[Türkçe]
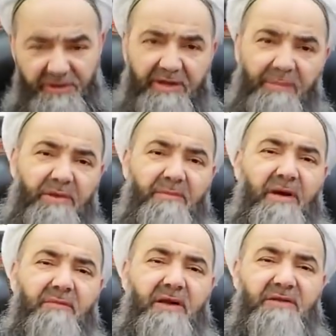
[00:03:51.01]
Kitaptan
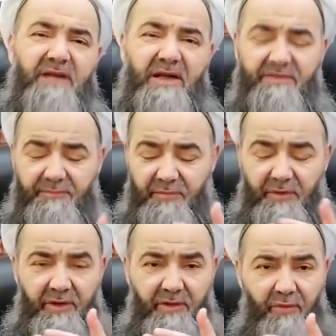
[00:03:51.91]
bakmanız lazım.
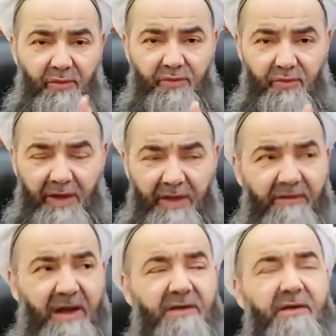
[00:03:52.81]
E, o dua
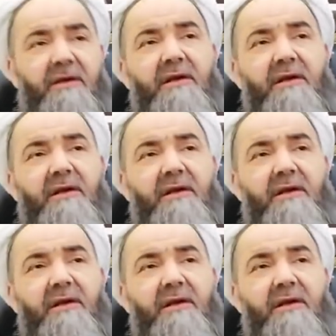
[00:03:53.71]
var.